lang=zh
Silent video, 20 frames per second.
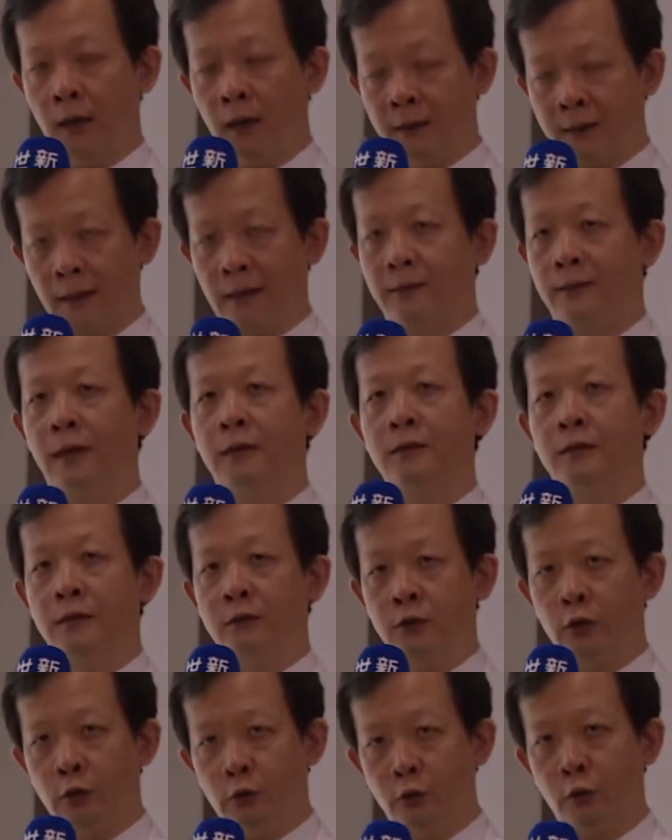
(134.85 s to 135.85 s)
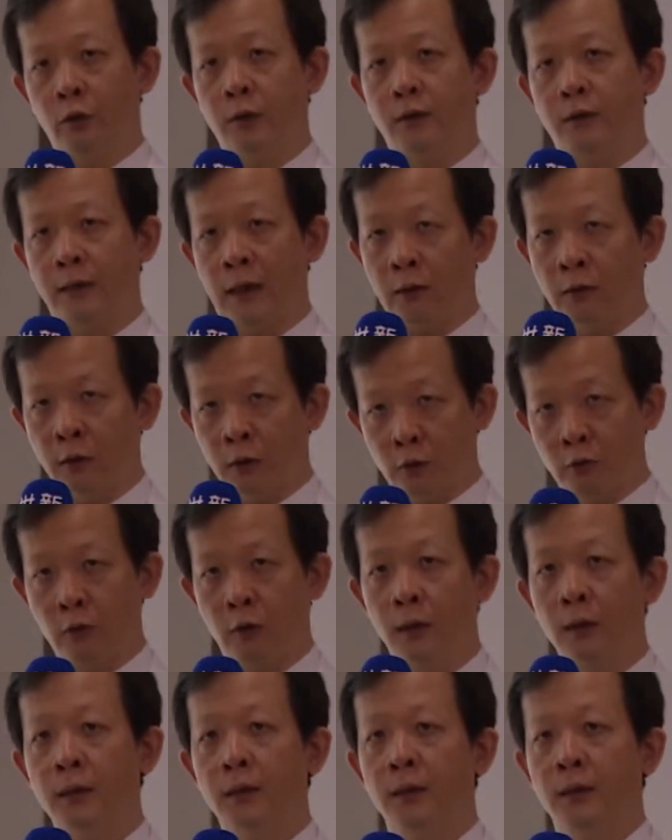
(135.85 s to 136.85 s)
要想到的去做才会
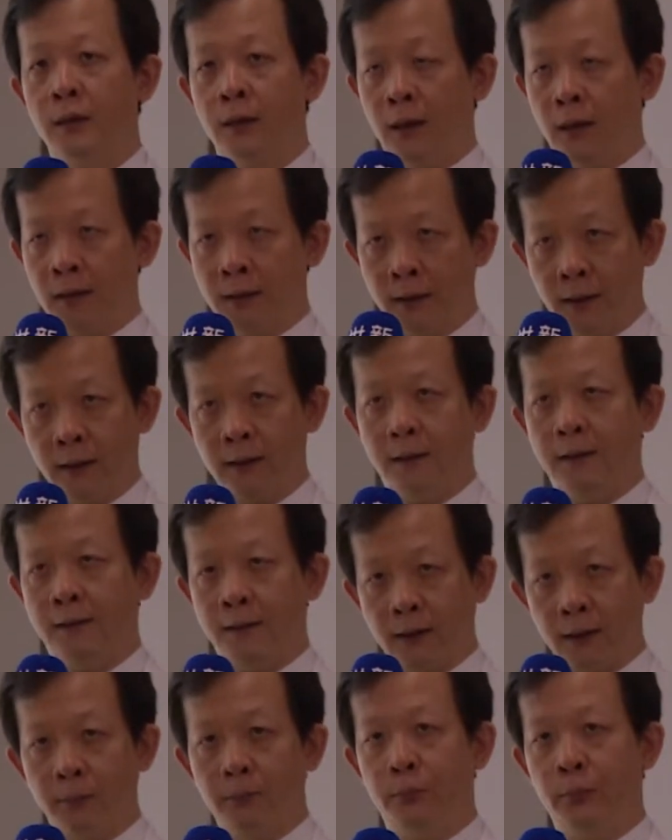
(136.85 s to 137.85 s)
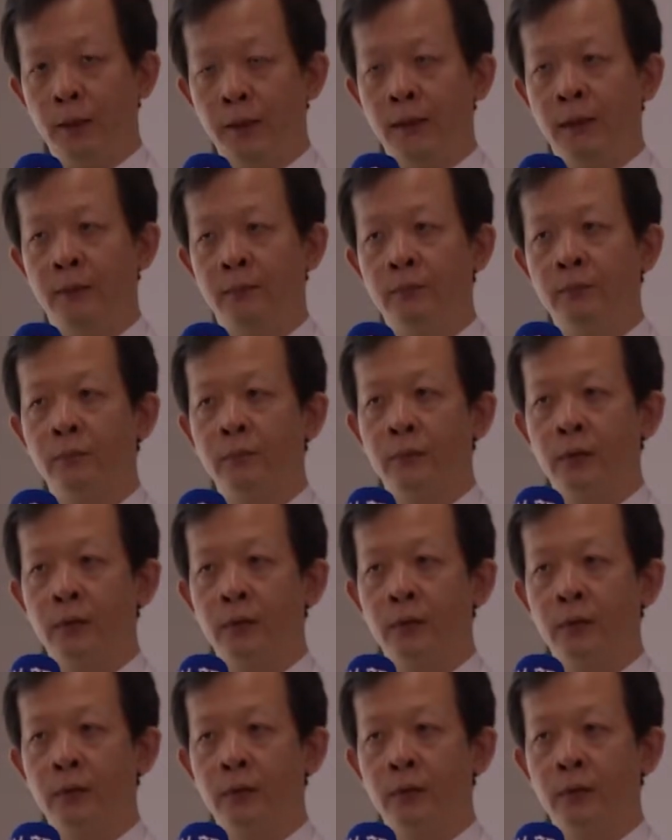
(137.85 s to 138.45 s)
做，而且这个病人